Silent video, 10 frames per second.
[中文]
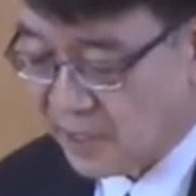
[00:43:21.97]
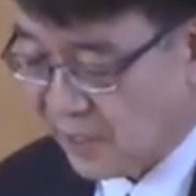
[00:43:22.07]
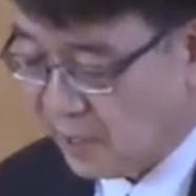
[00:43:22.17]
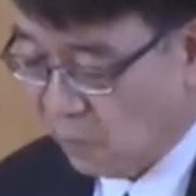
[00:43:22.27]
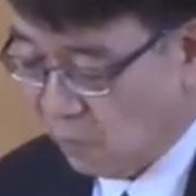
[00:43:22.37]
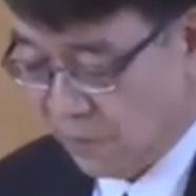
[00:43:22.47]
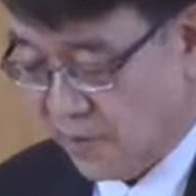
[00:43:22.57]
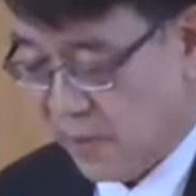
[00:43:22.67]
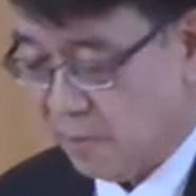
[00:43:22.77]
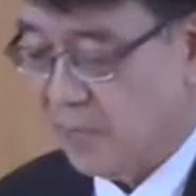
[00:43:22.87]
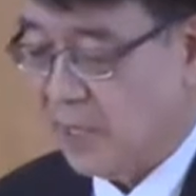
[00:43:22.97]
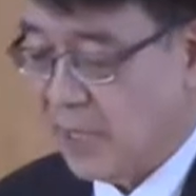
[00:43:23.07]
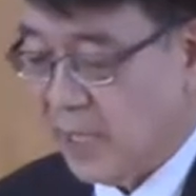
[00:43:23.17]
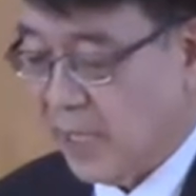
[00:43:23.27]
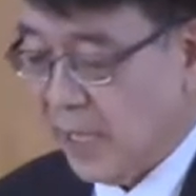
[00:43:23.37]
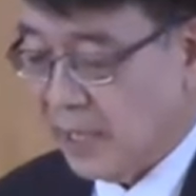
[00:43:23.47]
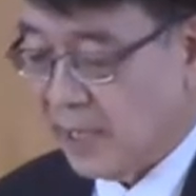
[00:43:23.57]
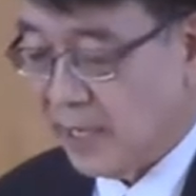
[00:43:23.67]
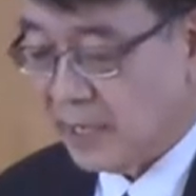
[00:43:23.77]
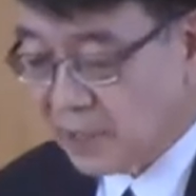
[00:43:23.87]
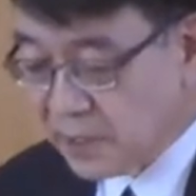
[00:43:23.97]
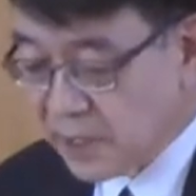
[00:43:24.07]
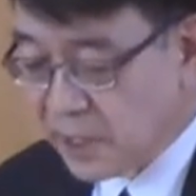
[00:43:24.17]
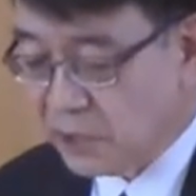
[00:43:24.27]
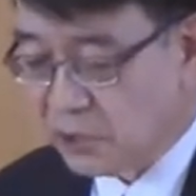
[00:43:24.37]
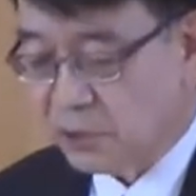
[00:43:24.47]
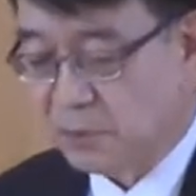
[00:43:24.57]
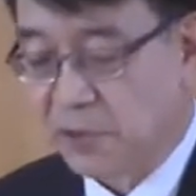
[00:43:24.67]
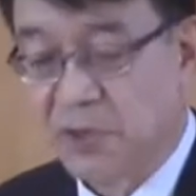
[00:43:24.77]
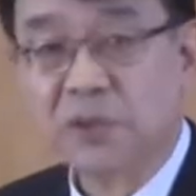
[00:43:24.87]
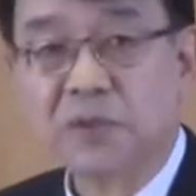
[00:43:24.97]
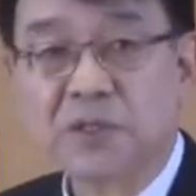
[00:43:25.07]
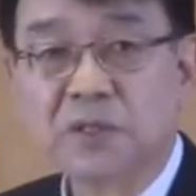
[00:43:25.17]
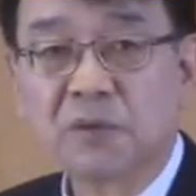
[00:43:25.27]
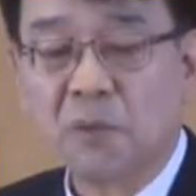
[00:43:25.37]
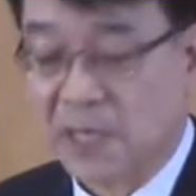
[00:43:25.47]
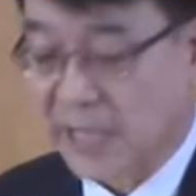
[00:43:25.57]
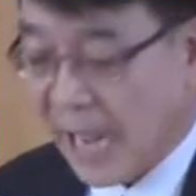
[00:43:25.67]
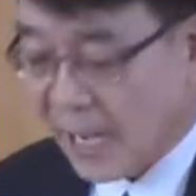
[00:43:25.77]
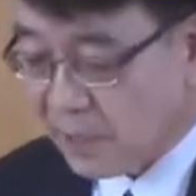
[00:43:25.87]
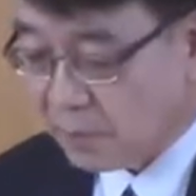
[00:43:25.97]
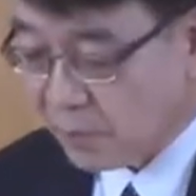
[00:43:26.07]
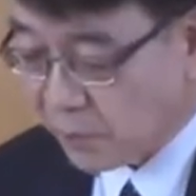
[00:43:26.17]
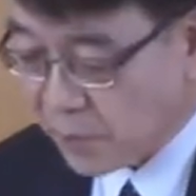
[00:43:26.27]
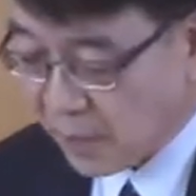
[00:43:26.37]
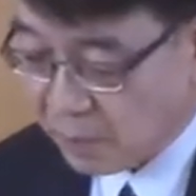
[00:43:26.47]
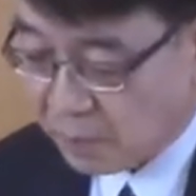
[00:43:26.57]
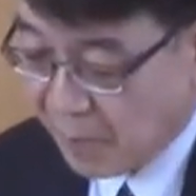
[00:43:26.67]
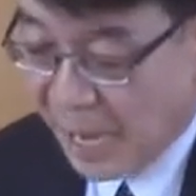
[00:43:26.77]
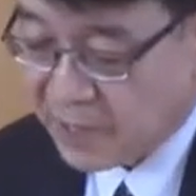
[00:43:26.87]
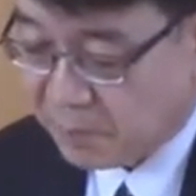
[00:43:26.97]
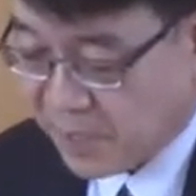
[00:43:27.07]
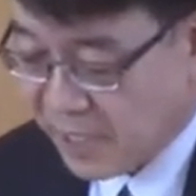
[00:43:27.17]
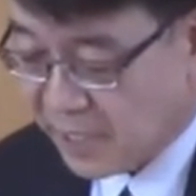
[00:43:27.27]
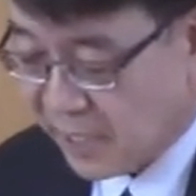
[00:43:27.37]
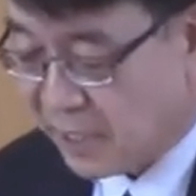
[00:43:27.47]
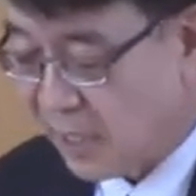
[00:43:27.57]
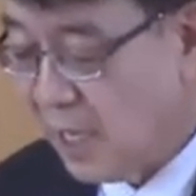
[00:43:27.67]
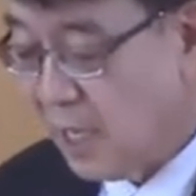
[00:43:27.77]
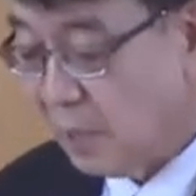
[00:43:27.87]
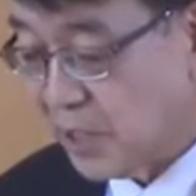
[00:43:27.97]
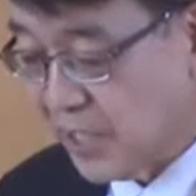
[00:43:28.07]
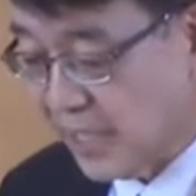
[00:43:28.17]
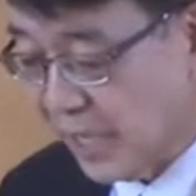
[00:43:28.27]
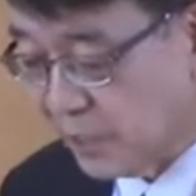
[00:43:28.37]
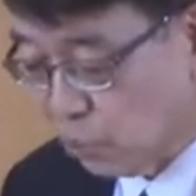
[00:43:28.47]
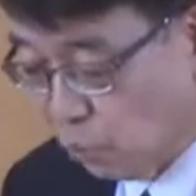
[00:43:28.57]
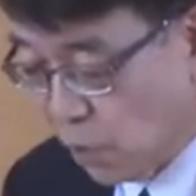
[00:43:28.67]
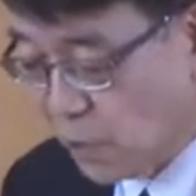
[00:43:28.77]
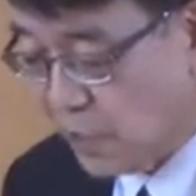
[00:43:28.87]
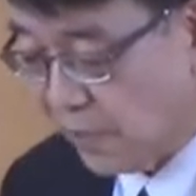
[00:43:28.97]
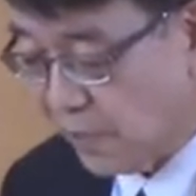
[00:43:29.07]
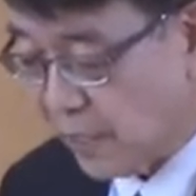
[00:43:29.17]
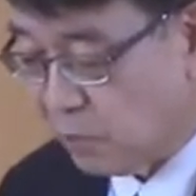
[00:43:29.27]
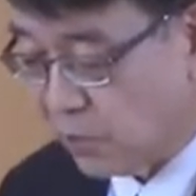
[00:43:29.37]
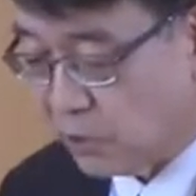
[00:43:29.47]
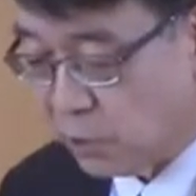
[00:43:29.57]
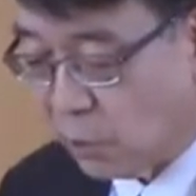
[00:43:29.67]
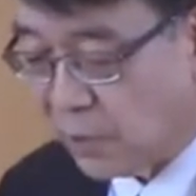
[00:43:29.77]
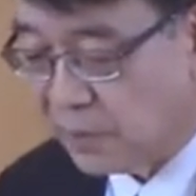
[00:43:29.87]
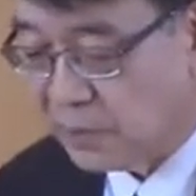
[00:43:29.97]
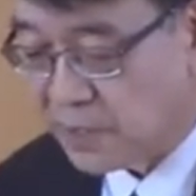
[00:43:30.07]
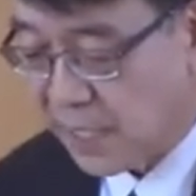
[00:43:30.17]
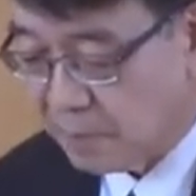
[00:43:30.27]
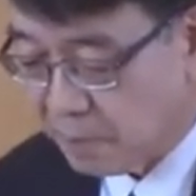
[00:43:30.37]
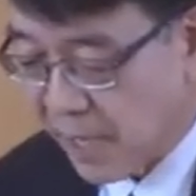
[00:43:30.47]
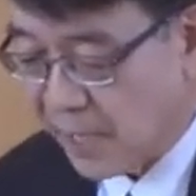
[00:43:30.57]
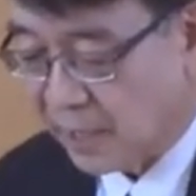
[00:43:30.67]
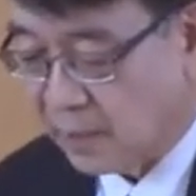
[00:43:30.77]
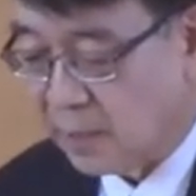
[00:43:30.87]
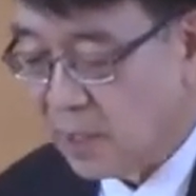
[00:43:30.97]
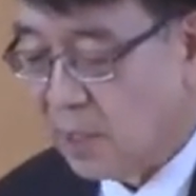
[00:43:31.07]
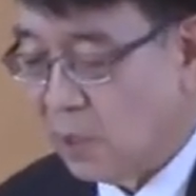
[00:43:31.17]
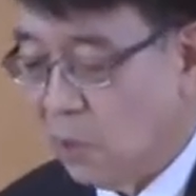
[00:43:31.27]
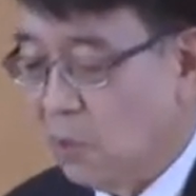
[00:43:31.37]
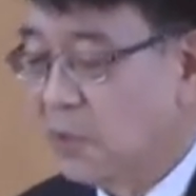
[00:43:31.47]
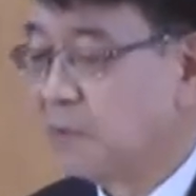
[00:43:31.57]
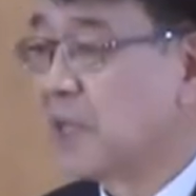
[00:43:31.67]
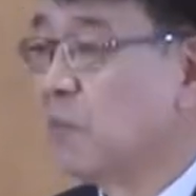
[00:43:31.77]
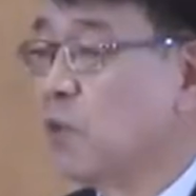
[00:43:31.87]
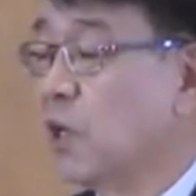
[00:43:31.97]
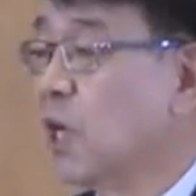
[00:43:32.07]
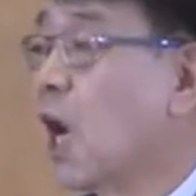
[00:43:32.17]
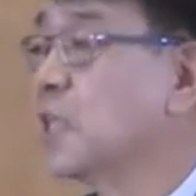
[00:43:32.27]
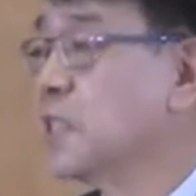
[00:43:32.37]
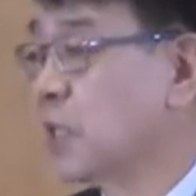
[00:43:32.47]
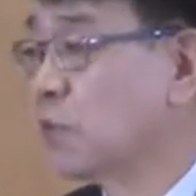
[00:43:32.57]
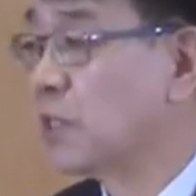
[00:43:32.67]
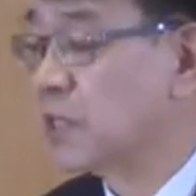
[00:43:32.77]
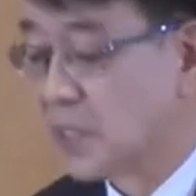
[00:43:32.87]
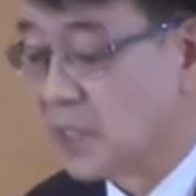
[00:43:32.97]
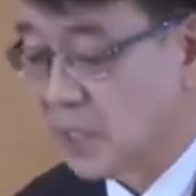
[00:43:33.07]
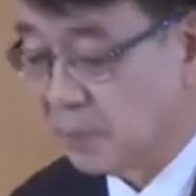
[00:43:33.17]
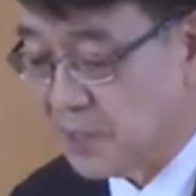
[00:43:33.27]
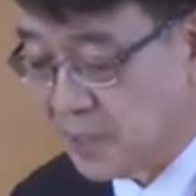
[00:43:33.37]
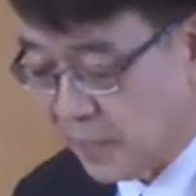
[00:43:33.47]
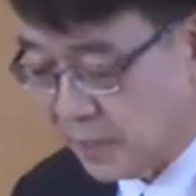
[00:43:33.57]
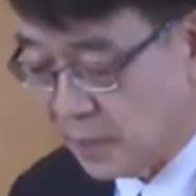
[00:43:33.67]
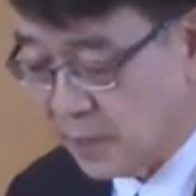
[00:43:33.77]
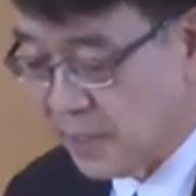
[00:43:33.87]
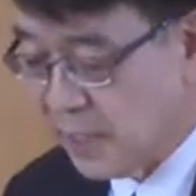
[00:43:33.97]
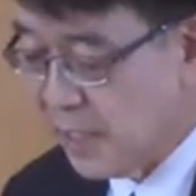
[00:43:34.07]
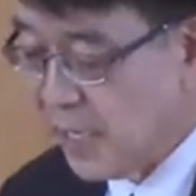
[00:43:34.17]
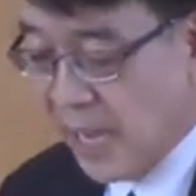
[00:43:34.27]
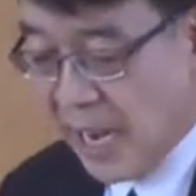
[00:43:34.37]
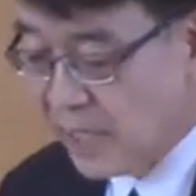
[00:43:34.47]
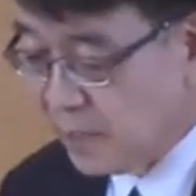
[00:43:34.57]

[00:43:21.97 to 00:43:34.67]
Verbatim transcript: 亚当是主所造之物的管家，包括大地和大自然。堕落之后，他失去了对受造物的管辖权。尽管大地继续产继续产出